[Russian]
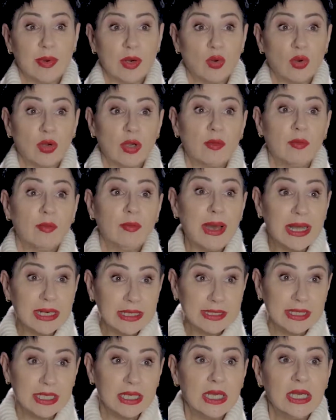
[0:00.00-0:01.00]
порог
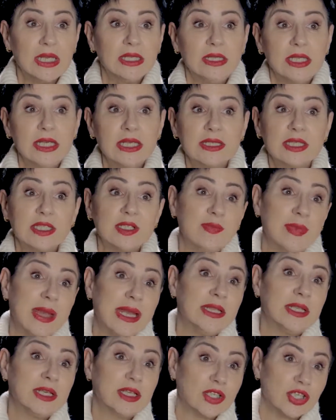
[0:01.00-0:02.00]
партий
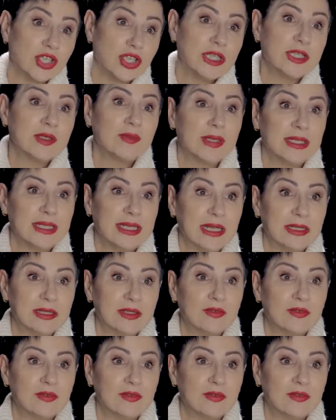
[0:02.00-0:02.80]
35-36 мандатов.